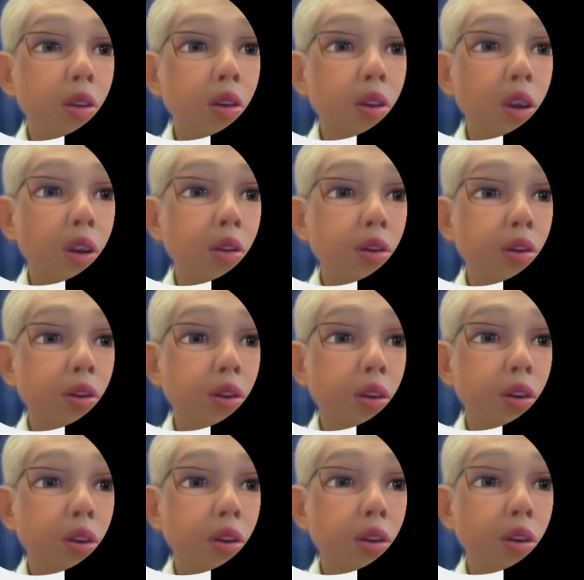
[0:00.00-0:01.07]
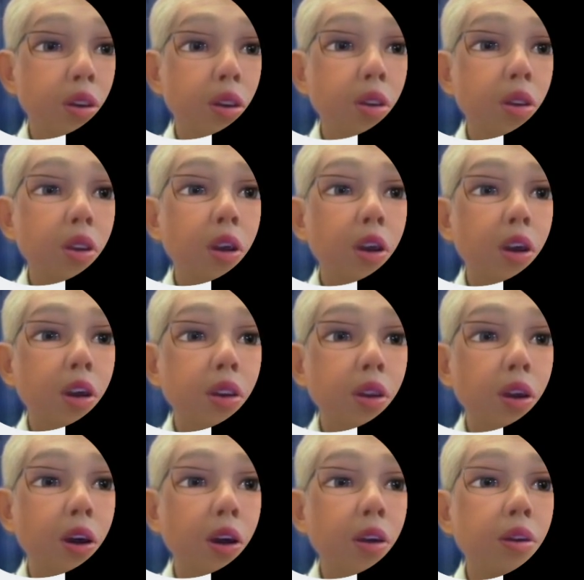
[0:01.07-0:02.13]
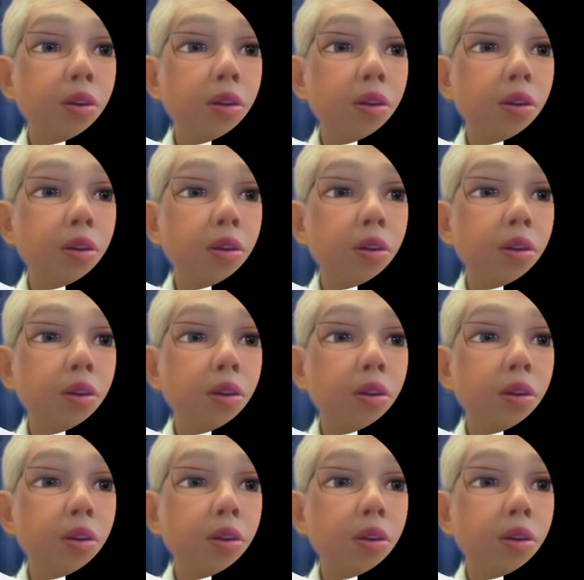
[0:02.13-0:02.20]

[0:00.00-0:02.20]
端子、データ型、